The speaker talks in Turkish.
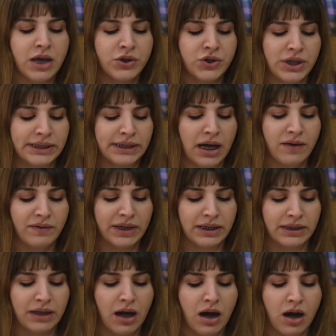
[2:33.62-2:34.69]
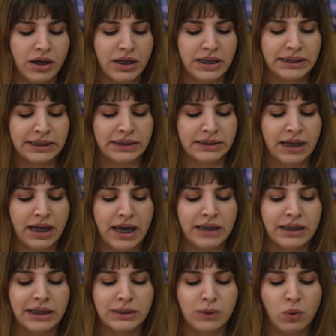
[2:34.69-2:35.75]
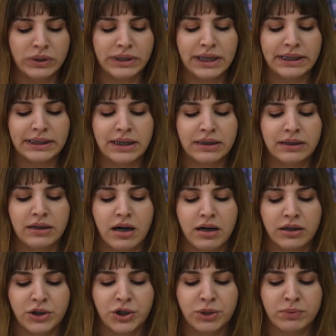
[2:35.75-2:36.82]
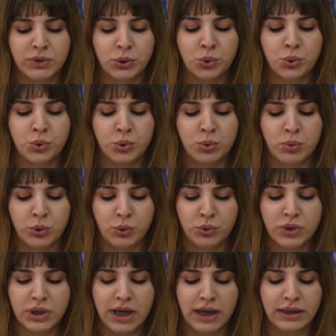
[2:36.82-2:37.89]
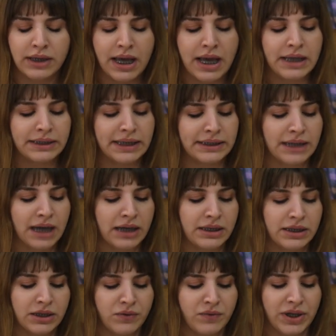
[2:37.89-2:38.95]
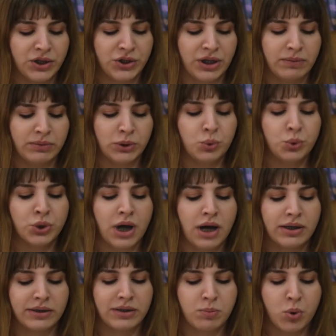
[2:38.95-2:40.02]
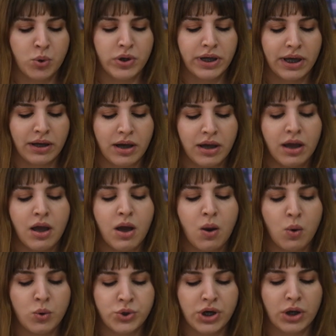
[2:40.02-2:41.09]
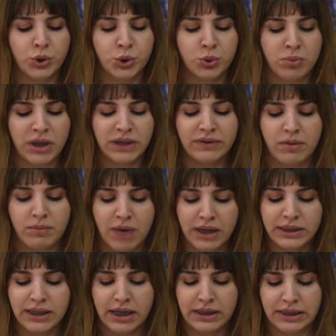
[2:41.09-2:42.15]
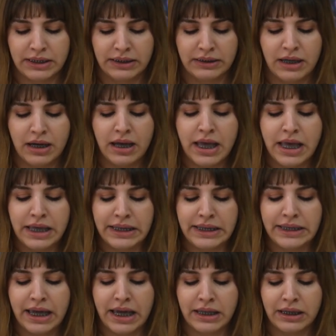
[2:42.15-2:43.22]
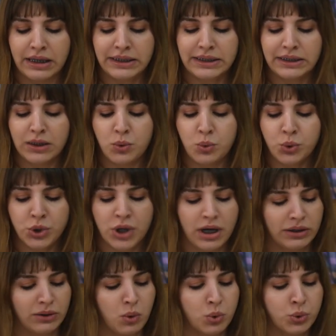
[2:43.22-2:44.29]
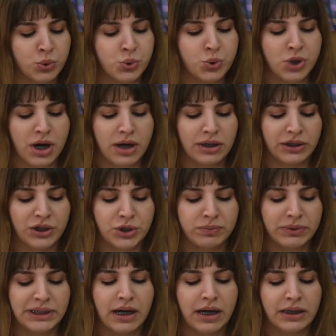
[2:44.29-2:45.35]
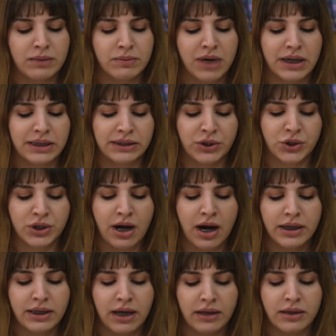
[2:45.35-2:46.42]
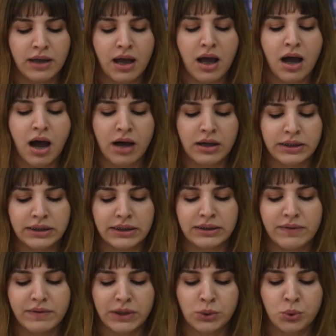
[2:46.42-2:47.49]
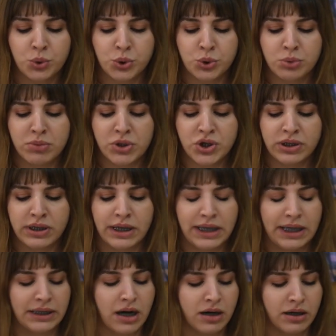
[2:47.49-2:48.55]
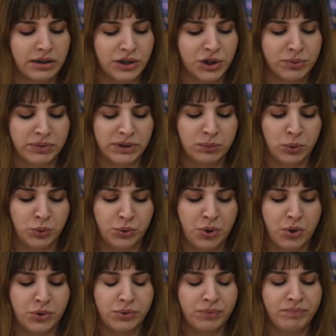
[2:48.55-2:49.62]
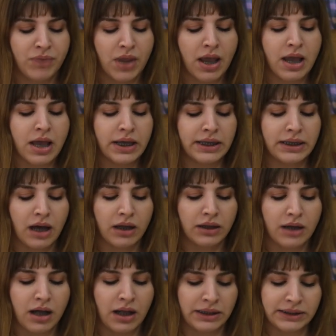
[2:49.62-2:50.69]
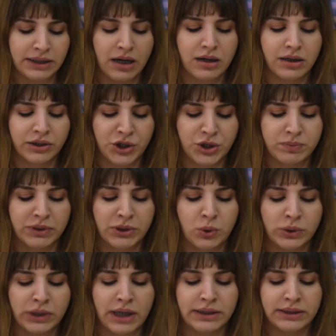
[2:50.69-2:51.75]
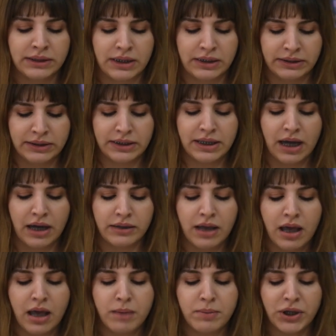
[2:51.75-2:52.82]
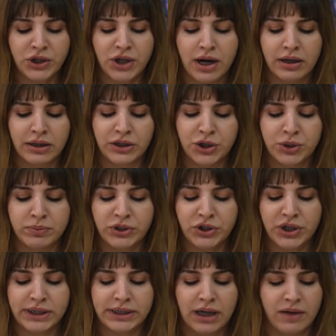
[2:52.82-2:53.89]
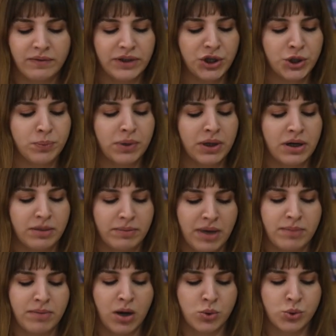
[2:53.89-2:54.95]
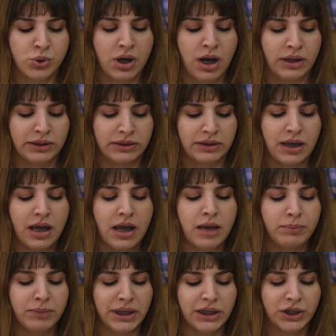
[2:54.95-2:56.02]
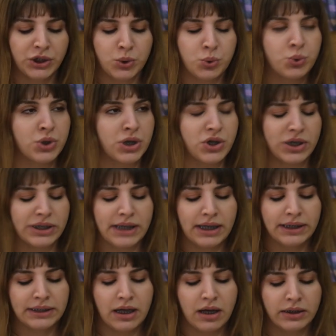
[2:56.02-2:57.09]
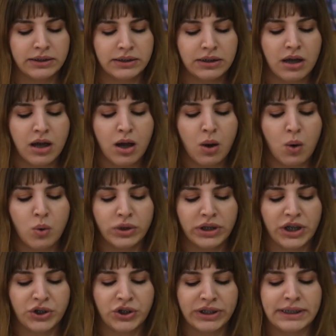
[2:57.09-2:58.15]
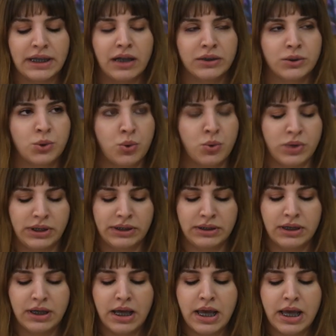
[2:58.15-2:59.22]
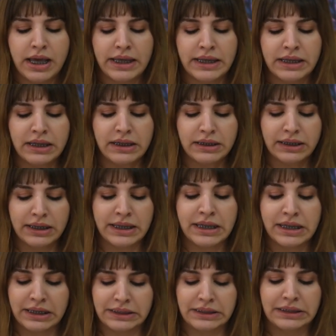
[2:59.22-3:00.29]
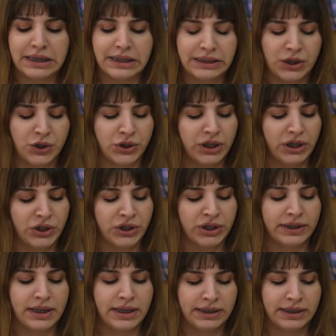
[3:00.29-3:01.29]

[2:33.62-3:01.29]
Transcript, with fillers: Cezaevlerinde hali hazırda en az 18 kadın arkadaşımız tutuklu bulunurken detaylarını vereceğimiz 3 aylık rapora göre Ocak, Şubat ve Mart aylarında yine en az 3 ayda 33 arkadaşımız hakim karşısına çıkarken haklarında ve soruşturma açılan 7 arkadaşımız bulunuyor. Yine 6 arkadaşımız gözaltına alınırken 5 arkadaşımız cezaevinde çıplak aramaya maruz kaldı. Bir kişi hücre cezası aldı, 12 kişi saldırıya uğradı. İki, iki kadın gazeteci işinden